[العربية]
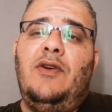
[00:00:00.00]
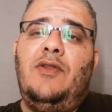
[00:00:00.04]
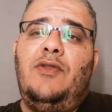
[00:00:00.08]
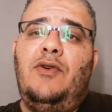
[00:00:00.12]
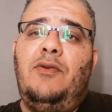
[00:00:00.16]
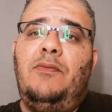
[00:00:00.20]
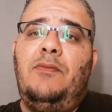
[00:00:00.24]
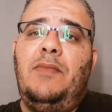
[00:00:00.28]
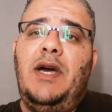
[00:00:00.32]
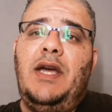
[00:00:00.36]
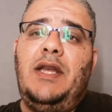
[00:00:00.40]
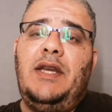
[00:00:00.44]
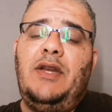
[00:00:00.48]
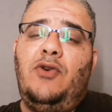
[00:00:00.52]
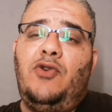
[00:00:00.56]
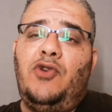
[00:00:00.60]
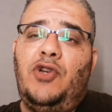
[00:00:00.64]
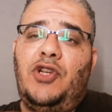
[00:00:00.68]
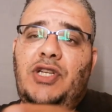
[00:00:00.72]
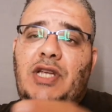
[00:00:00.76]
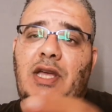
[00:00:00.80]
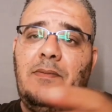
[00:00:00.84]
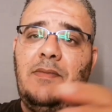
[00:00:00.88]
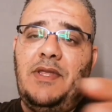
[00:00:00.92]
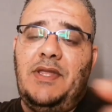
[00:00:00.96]
ثم
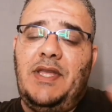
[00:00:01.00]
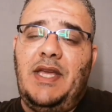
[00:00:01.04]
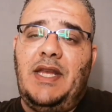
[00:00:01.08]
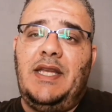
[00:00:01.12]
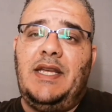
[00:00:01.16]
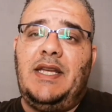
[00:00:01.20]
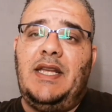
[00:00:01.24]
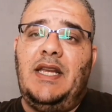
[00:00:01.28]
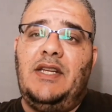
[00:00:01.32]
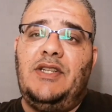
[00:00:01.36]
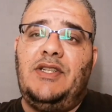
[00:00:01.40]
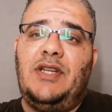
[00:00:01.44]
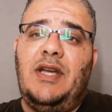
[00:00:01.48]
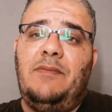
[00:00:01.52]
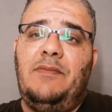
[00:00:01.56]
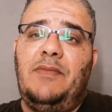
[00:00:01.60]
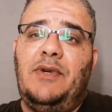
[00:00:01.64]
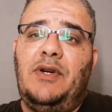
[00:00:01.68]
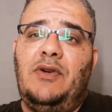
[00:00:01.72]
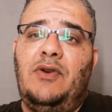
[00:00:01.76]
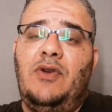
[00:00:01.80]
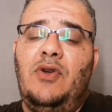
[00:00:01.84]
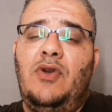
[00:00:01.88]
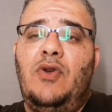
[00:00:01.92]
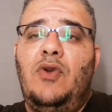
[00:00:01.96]
نخرجها من ذلك
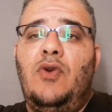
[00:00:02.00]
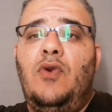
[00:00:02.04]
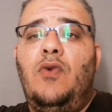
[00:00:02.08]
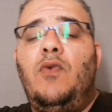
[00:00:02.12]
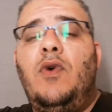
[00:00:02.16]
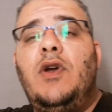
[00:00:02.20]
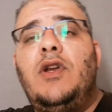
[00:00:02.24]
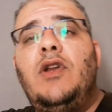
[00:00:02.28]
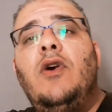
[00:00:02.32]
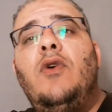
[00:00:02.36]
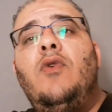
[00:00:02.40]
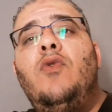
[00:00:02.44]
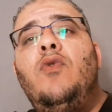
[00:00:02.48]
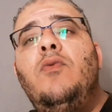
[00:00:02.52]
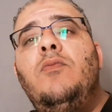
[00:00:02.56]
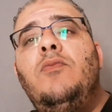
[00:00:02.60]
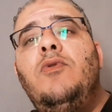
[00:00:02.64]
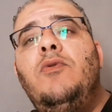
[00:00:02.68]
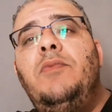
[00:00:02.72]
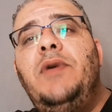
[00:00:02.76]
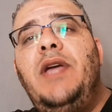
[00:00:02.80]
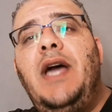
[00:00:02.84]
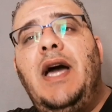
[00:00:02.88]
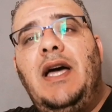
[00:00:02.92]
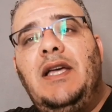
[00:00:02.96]
الجمر
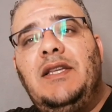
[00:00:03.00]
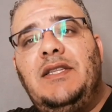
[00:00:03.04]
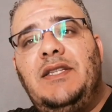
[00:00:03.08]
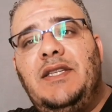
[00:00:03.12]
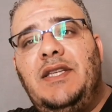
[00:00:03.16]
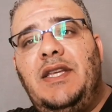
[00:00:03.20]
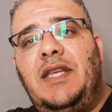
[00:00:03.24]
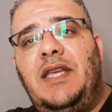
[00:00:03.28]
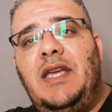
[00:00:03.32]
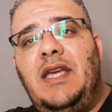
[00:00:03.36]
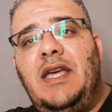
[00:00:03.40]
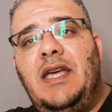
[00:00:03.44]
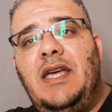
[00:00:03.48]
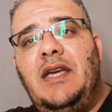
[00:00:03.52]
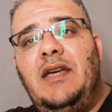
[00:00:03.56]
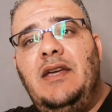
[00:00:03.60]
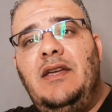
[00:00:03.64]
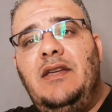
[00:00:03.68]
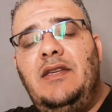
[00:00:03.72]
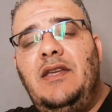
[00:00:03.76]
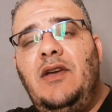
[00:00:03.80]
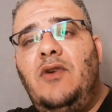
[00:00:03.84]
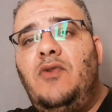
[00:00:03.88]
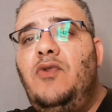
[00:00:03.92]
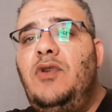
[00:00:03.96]
ونقوم بعصرها
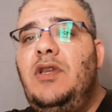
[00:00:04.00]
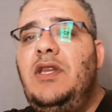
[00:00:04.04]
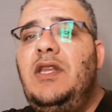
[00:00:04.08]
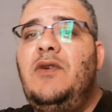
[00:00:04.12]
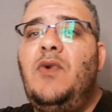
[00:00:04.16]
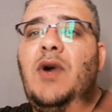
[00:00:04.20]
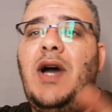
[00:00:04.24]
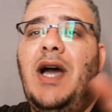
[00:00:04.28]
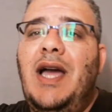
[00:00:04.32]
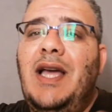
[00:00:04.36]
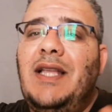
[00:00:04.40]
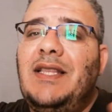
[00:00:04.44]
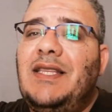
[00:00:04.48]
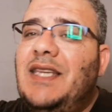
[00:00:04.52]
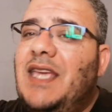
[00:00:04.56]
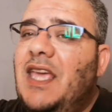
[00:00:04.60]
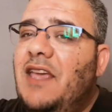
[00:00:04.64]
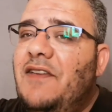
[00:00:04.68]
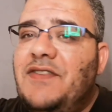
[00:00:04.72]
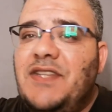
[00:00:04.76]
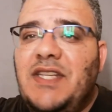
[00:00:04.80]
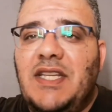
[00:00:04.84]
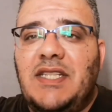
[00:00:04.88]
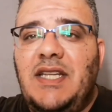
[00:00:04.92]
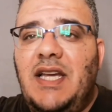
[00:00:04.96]
يقول لي واحد
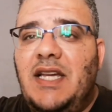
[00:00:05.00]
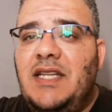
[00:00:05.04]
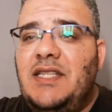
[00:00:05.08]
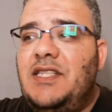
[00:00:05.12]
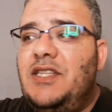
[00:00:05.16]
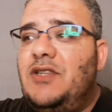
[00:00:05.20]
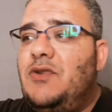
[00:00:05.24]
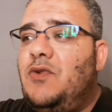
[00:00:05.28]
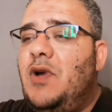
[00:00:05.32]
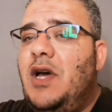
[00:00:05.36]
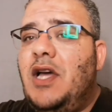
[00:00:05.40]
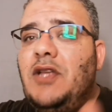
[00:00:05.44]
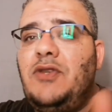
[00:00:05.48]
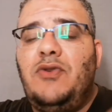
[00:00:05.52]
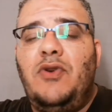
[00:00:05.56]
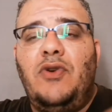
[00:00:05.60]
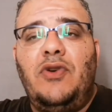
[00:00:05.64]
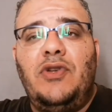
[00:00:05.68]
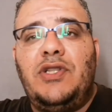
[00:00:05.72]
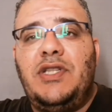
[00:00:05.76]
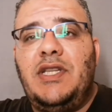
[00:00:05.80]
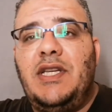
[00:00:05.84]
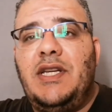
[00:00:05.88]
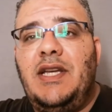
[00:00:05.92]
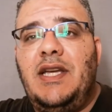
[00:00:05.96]
كيف ستعصرها
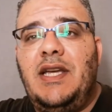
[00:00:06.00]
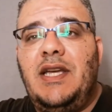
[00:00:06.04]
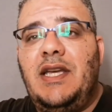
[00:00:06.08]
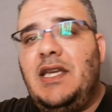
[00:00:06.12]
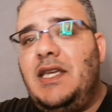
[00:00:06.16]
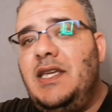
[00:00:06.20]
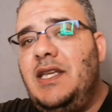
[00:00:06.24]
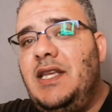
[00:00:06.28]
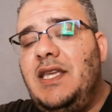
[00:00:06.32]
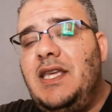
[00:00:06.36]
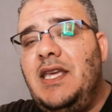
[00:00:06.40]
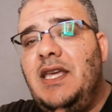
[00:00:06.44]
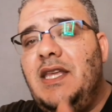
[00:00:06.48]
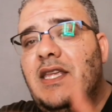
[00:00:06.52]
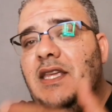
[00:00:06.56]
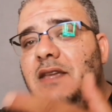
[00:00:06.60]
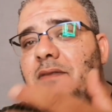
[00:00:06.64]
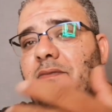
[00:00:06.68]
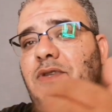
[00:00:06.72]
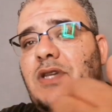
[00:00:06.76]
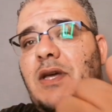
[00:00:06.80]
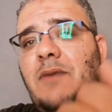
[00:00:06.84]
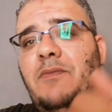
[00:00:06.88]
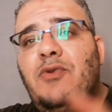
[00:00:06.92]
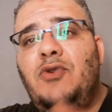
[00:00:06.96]
تعصر أخي
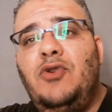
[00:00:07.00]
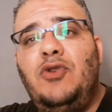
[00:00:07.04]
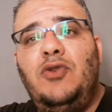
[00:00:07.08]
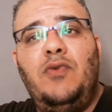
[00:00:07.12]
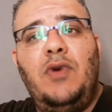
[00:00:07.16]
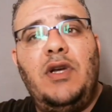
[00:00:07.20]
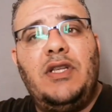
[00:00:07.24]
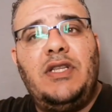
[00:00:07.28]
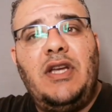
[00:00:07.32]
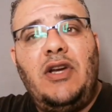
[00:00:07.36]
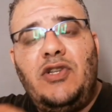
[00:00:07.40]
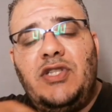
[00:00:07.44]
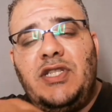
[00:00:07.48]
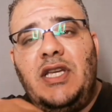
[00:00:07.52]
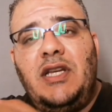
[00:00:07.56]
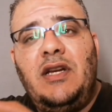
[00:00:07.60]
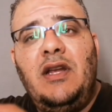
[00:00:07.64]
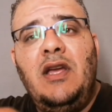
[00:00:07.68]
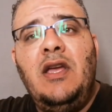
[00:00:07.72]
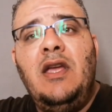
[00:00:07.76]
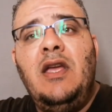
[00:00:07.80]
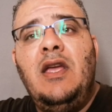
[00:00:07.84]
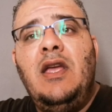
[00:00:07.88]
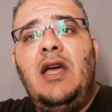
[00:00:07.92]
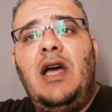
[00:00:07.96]
الكريم تبرد وتعصر
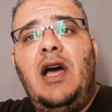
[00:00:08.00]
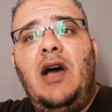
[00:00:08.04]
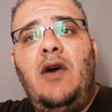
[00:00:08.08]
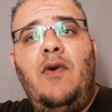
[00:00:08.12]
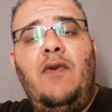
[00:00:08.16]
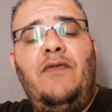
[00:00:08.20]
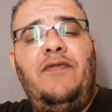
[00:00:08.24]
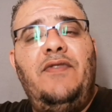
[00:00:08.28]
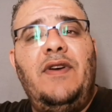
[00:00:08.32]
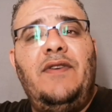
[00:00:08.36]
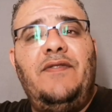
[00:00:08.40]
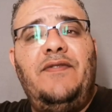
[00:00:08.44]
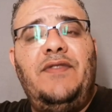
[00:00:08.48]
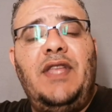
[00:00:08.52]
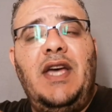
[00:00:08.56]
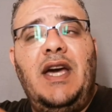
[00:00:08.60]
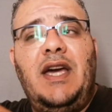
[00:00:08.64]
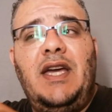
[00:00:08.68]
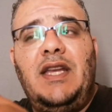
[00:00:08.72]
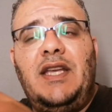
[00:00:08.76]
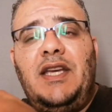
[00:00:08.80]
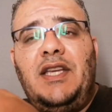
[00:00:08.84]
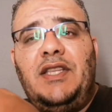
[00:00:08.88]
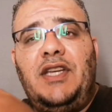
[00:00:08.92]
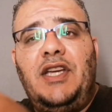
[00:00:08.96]
أو في
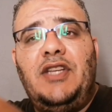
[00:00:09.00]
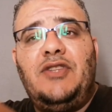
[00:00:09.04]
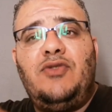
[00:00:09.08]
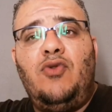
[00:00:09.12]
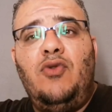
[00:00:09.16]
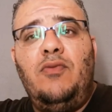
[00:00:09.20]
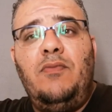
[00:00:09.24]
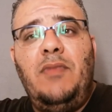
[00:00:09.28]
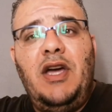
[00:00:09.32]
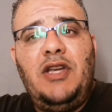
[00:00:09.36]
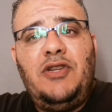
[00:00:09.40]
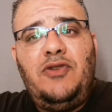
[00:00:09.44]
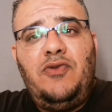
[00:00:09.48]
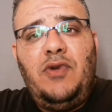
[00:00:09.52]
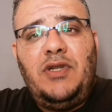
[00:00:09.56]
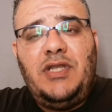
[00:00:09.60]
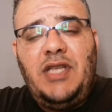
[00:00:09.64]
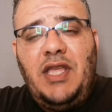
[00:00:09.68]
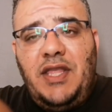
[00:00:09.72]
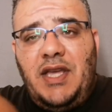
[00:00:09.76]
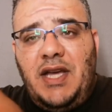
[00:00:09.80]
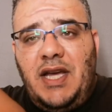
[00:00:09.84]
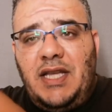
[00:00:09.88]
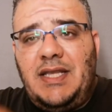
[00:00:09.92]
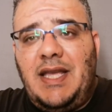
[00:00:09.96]
داخل قطعة قماش
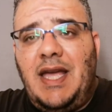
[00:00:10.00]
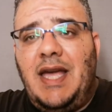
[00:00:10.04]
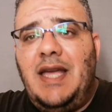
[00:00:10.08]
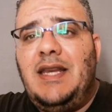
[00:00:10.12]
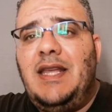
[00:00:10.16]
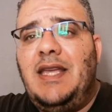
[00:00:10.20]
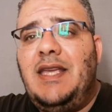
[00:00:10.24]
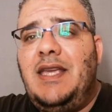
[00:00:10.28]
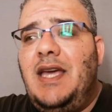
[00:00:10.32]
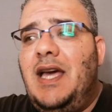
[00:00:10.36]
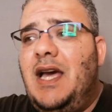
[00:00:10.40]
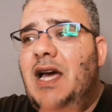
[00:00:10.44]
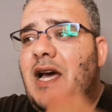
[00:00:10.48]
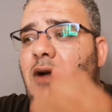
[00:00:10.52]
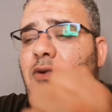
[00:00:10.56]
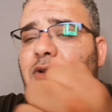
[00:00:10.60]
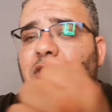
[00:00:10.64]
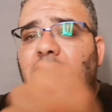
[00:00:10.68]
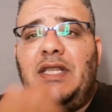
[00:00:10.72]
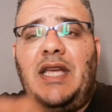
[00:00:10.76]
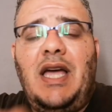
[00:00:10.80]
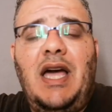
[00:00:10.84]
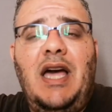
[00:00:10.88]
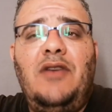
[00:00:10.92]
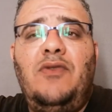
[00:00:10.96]
وتضغط عليها أو
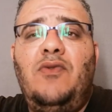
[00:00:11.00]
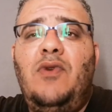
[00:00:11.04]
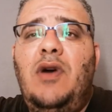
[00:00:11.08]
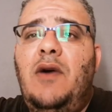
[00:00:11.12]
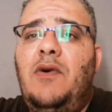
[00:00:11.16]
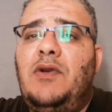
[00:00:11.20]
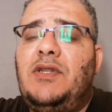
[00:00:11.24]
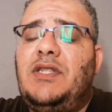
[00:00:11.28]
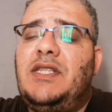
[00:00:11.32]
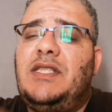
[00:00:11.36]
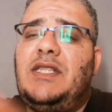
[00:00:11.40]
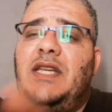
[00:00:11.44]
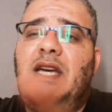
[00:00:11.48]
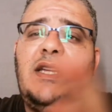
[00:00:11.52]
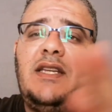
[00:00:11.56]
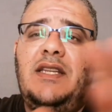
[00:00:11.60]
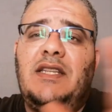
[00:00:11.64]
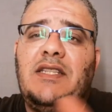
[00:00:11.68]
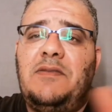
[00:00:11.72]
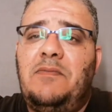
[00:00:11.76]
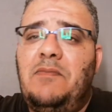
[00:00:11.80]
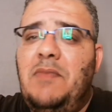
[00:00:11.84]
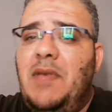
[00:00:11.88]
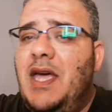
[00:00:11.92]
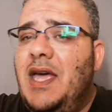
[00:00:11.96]
تطحنها
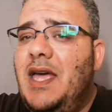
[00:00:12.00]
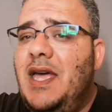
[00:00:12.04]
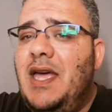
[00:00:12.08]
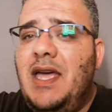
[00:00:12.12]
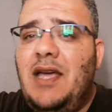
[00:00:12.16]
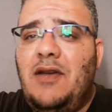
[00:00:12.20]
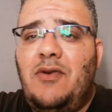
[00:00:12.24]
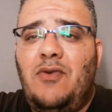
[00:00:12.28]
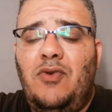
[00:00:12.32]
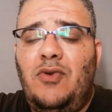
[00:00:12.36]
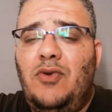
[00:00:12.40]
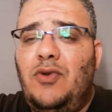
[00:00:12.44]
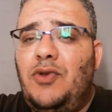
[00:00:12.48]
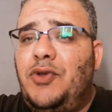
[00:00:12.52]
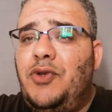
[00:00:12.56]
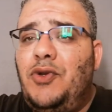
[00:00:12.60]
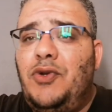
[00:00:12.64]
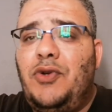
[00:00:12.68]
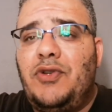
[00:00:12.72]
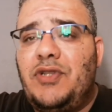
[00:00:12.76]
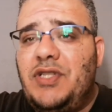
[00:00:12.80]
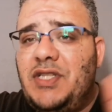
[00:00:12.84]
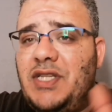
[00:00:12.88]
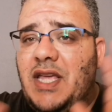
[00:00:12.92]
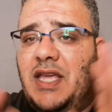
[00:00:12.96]
وتستخلص ماءها كل
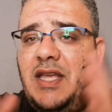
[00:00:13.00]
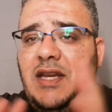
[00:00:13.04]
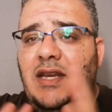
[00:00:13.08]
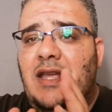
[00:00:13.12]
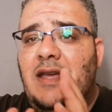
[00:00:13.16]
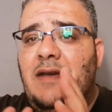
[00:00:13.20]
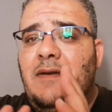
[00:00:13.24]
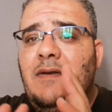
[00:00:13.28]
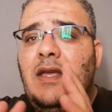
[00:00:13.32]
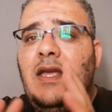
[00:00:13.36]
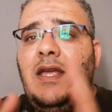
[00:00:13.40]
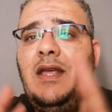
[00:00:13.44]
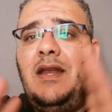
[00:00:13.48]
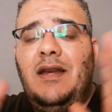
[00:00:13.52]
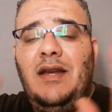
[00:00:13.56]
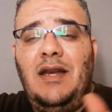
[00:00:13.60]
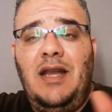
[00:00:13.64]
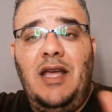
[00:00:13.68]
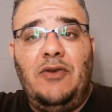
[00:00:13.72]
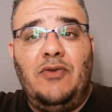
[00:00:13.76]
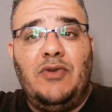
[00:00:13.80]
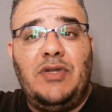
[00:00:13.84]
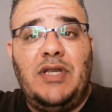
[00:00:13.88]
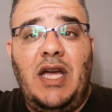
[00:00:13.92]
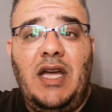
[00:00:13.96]
الطرق سهلة
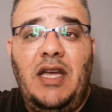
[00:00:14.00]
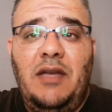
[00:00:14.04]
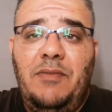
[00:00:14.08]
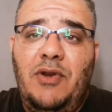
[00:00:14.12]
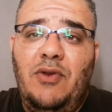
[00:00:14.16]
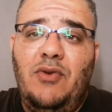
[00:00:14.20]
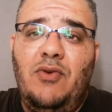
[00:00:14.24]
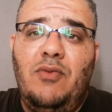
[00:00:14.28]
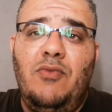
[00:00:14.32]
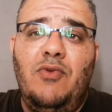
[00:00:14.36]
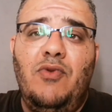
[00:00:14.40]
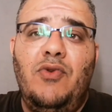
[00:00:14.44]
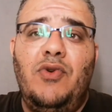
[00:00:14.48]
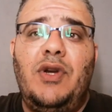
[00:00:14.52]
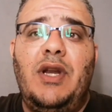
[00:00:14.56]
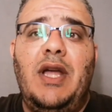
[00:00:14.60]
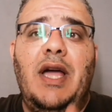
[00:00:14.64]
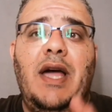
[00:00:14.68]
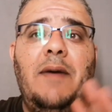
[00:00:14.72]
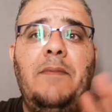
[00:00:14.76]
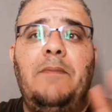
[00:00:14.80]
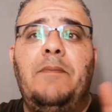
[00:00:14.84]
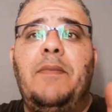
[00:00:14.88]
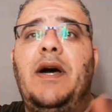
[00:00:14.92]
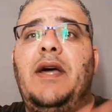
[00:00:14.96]
لا نصعب الأمور
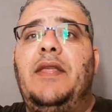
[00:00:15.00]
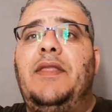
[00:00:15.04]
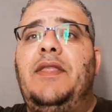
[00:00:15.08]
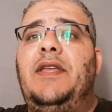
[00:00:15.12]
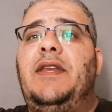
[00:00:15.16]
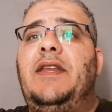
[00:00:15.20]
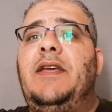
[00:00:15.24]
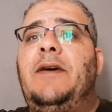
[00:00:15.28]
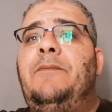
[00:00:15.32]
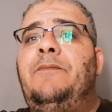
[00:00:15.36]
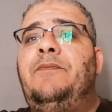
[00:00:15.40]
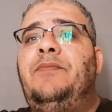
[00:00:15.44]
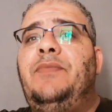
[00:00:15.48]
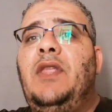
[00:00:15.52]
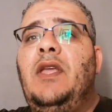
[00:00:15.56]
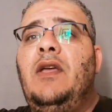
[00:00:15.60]
عن بعضنا